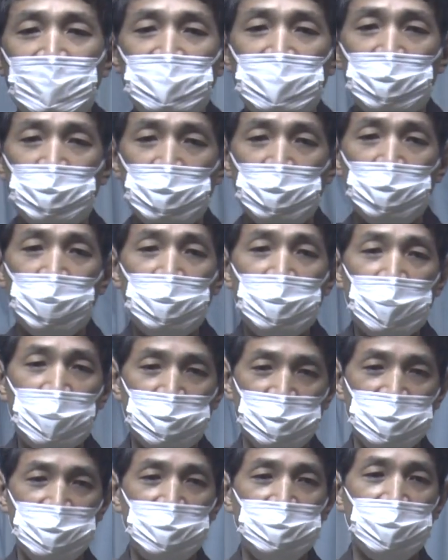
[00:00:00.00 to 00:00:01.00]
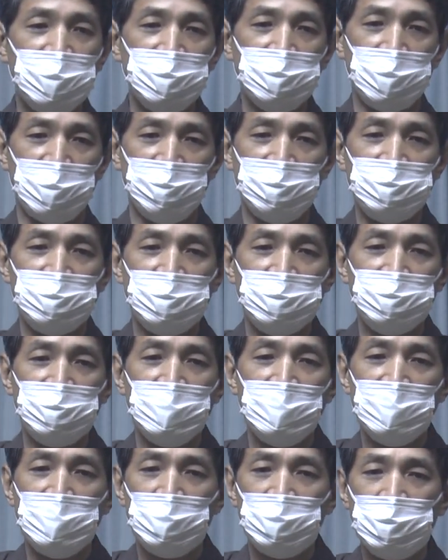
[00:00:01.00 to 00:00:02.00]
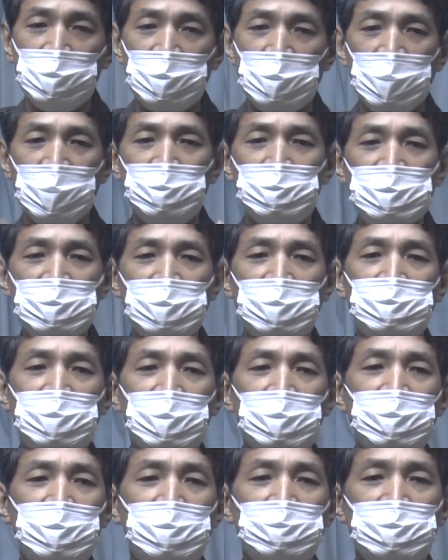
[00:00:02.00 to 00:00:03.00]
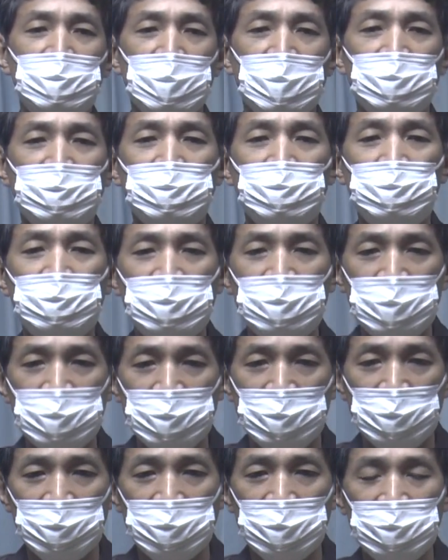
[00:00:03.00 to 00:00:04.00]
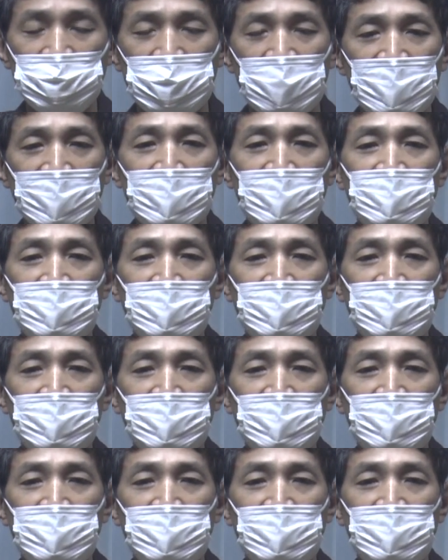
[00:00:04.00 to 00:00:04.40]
でもこれが満たされないわけですこれが満たされなくて苦しいってことです